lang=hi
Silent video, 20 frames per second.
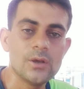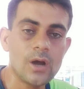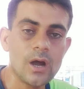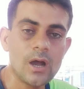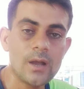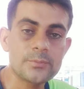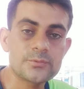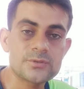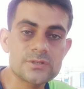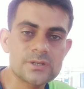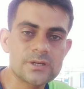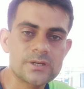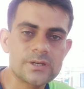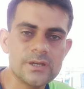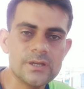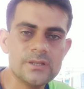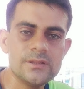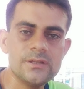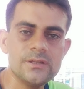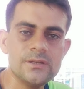आप
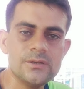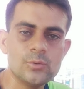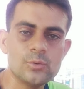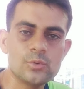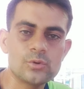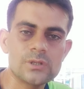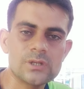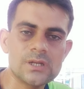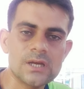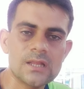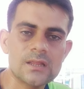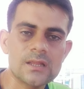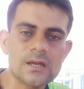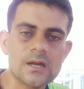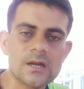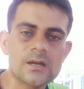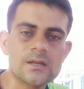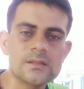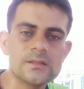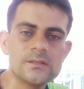छठे दिन उतना
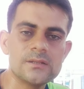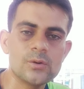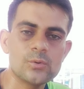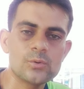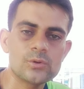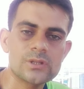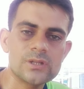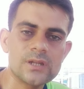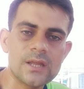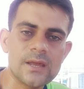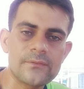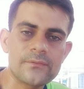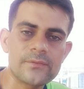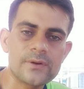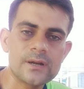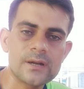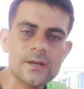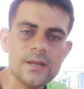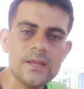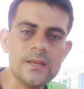ताकत या उतना
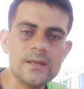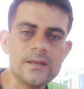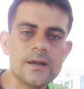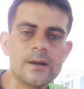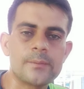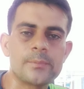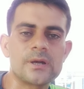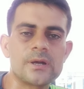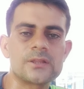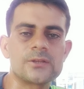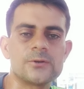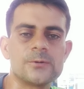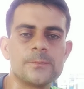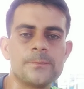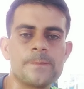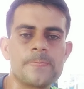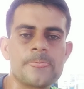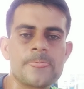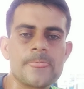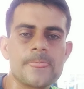एफर्ट नहीं लगा पाते हो
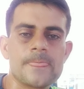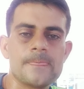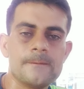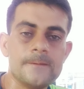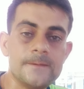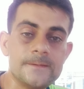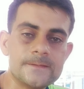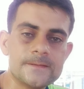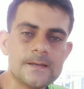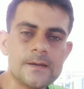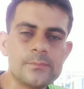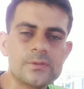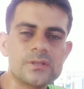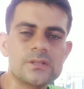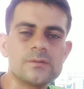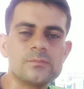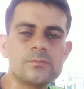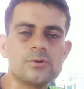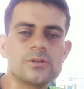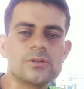इसका
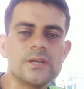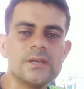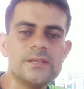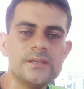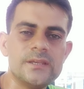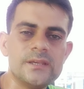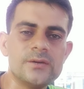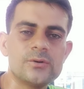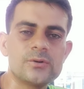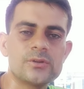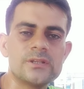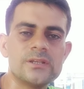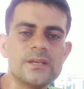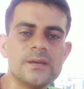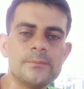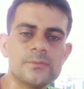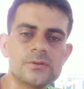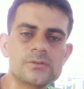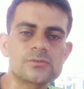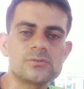मतलब होता है ये होती
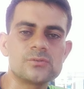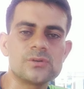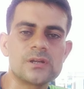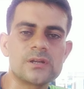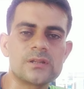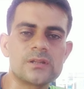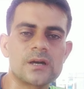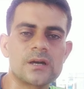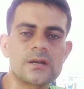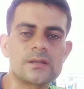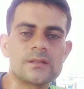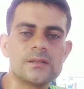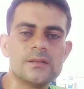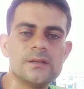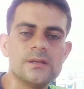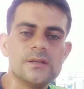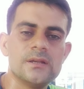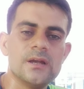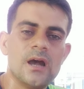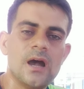है मस्कुलर ताकत
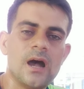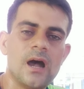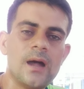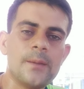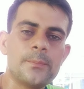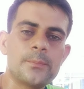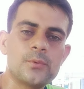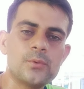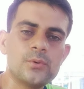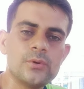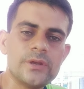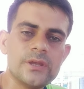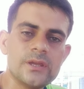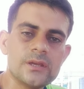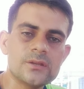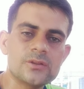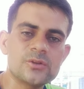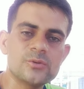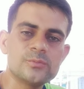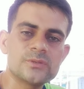आपको
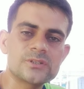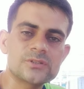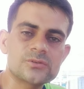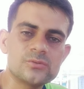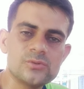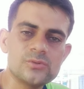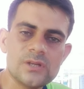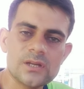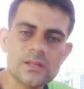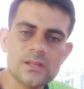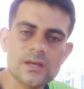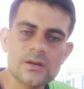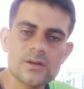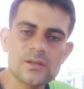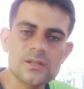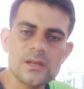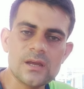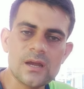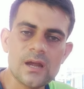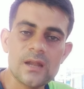एक तो मस्कुलर
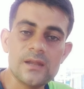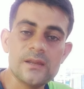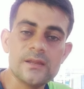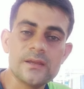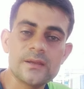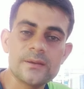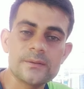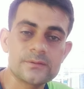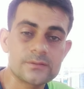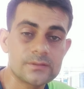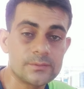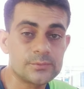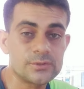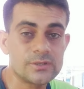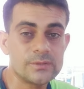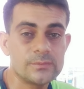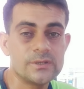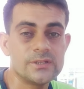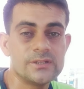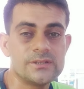ताकत लगानी है
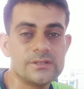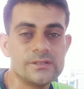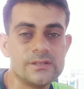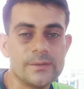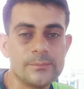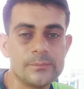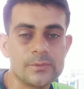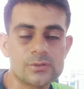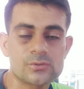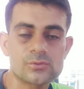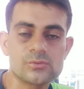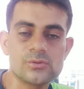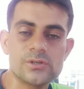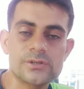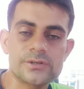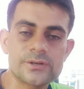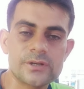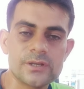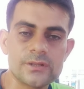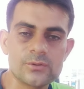सबसे बड़ी चीज़ है मस्कुलर
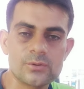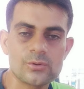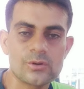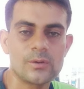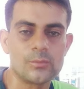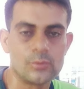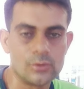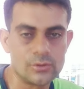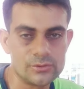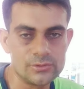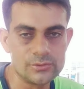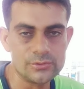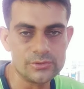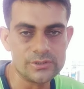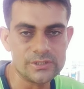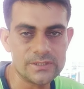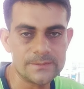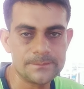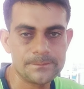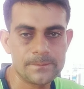स्ट्रेंथ होना बहुत
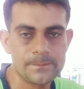ज़रूरी है